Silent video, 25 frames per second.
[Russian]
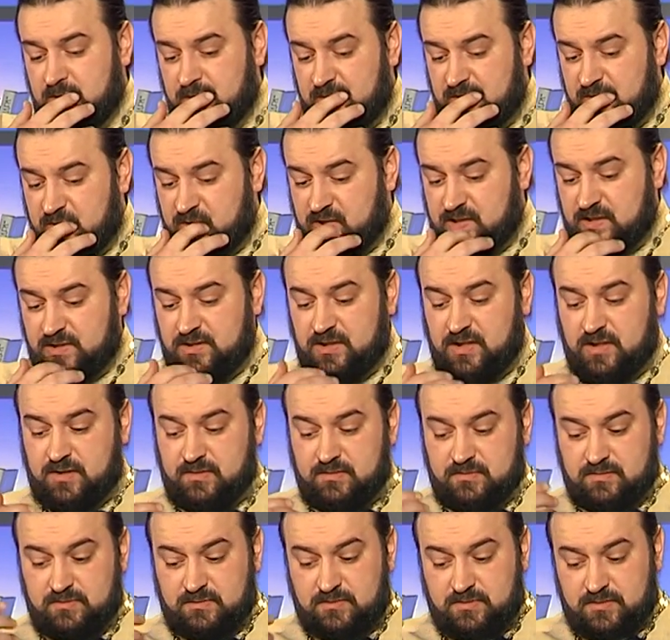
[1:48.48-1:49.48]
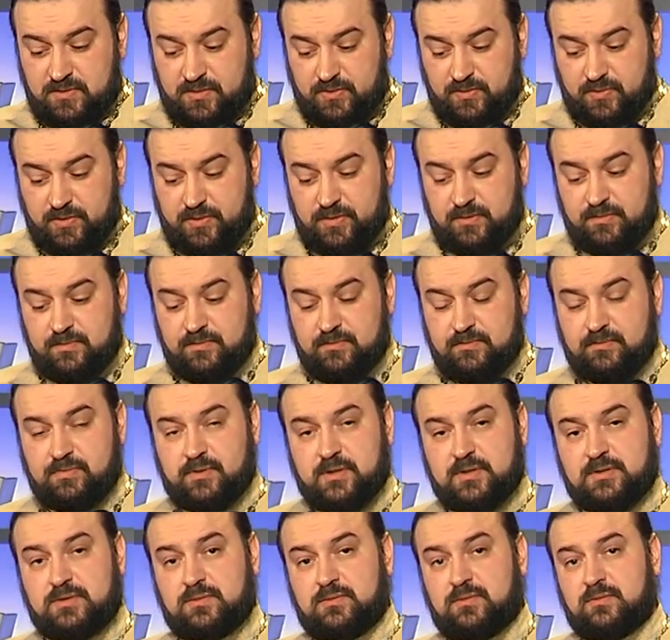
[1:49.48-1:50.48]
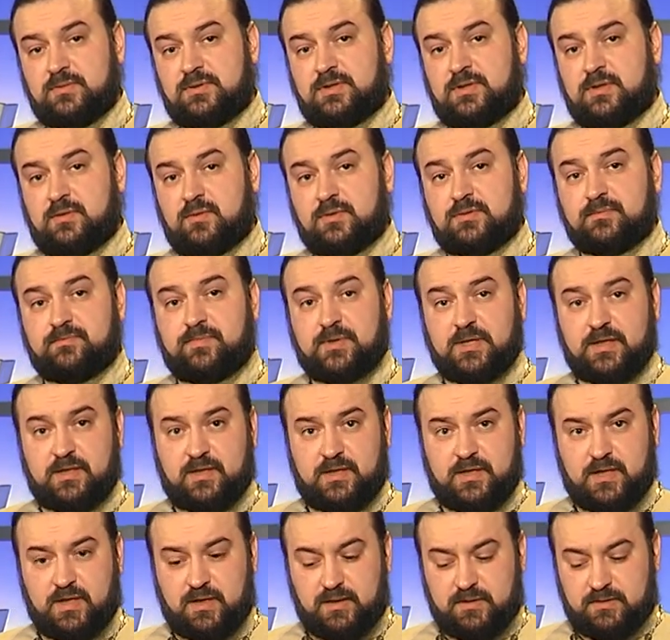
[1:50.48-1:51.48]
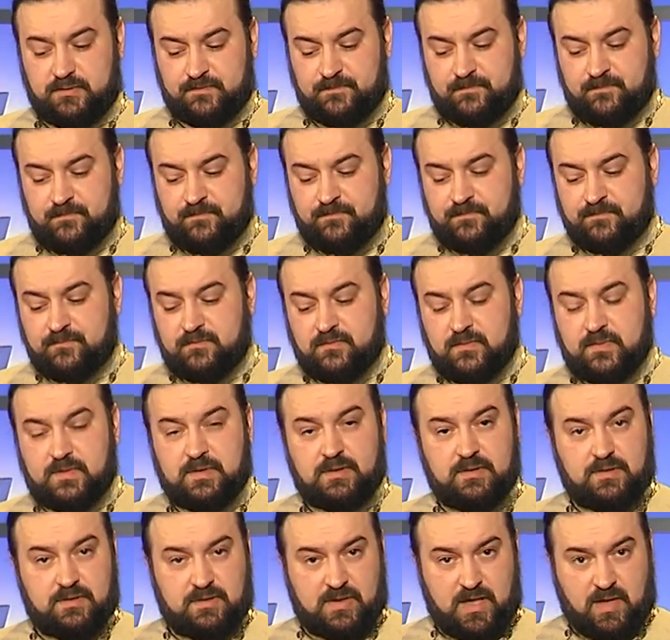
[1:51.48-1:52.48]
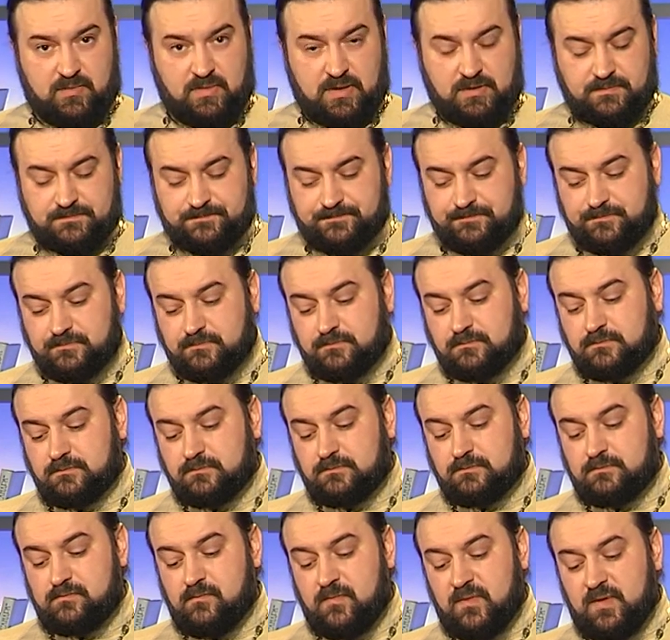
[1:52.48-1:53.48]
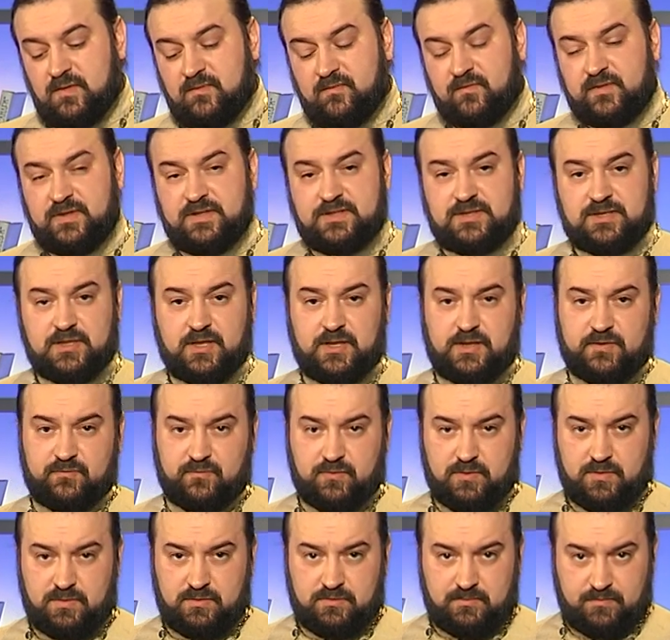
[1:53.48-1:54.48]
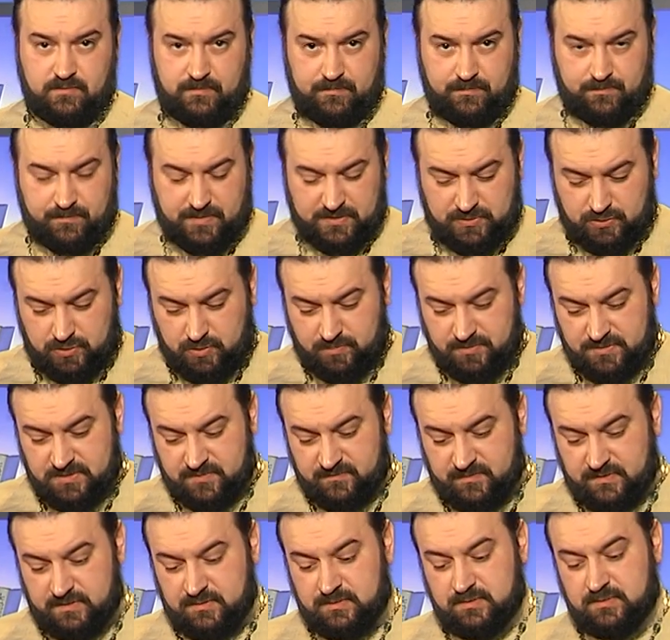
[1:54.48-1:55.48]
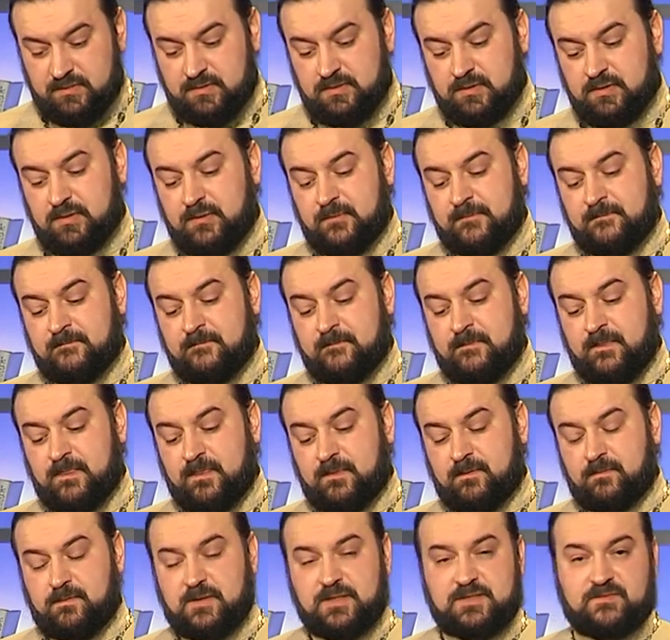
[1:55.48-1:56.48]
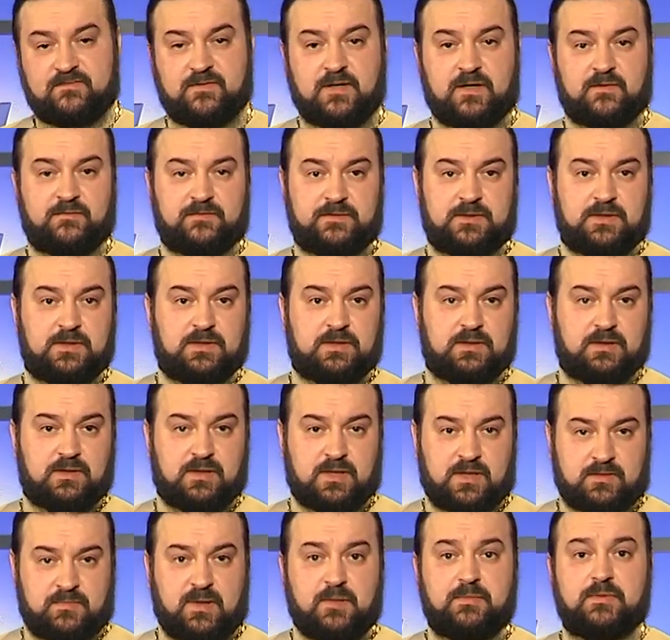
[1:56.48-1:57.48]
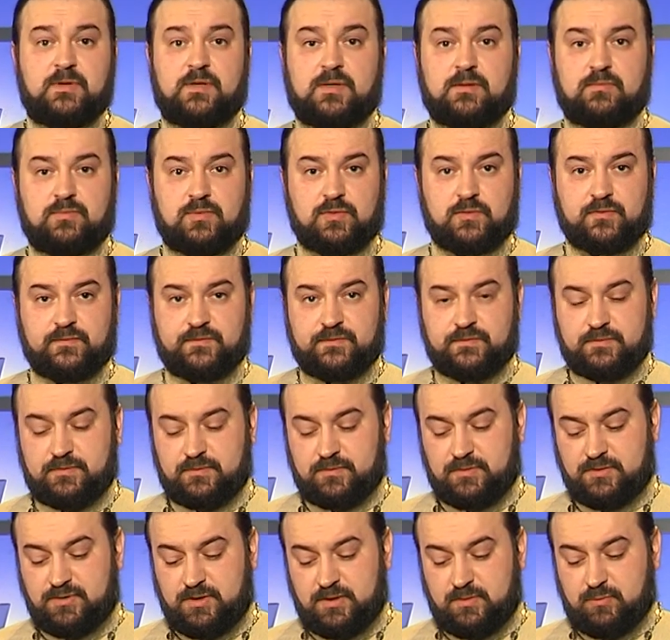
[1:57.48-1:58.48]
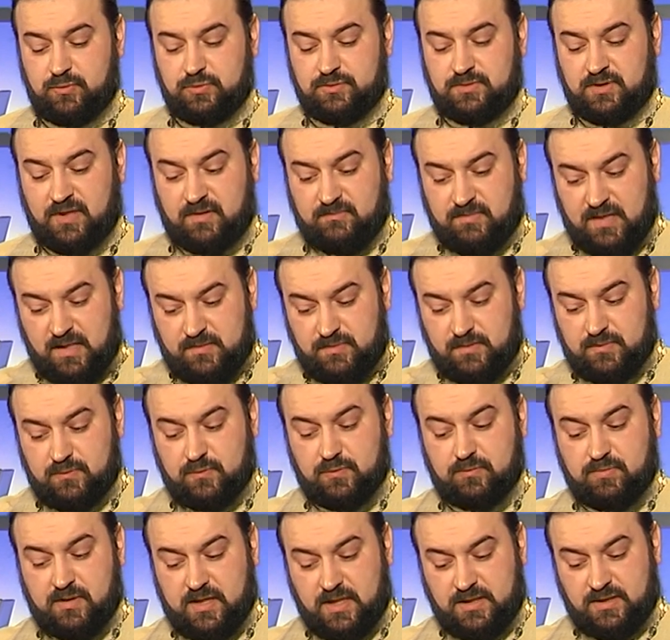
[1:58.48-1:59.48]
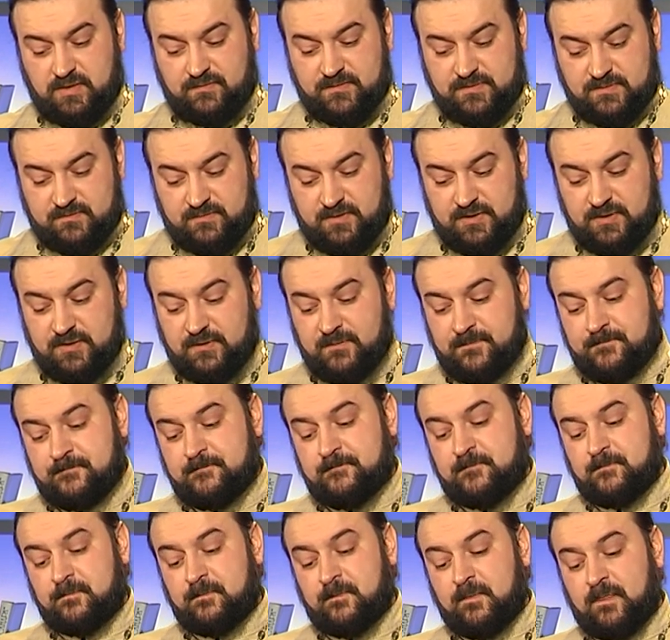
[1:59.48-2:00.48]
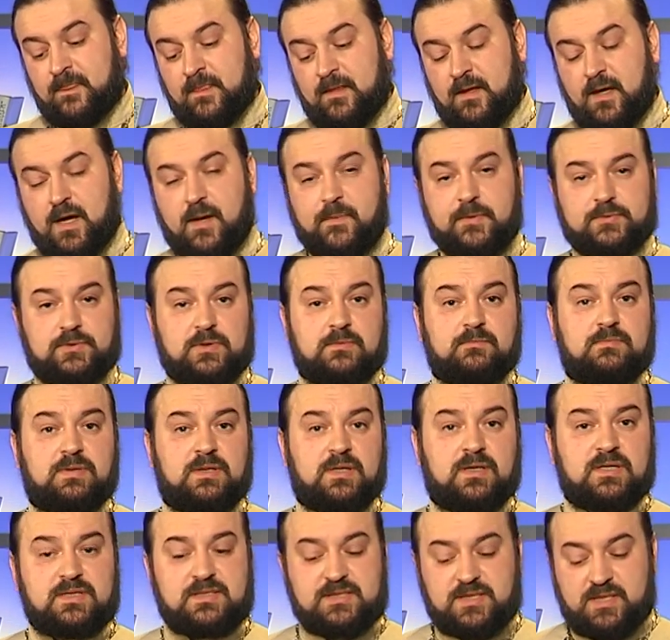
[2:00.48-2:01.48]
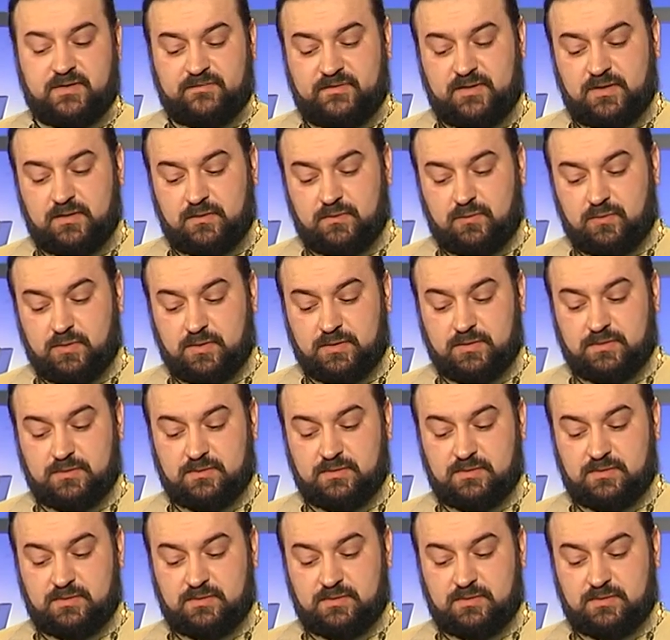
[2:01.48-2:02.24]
и когда Ной проснулся, он проклял Хама в лице его потомства, назвав их рабами рабов. То есть они будут рабами у братьев своих. А потом благословил он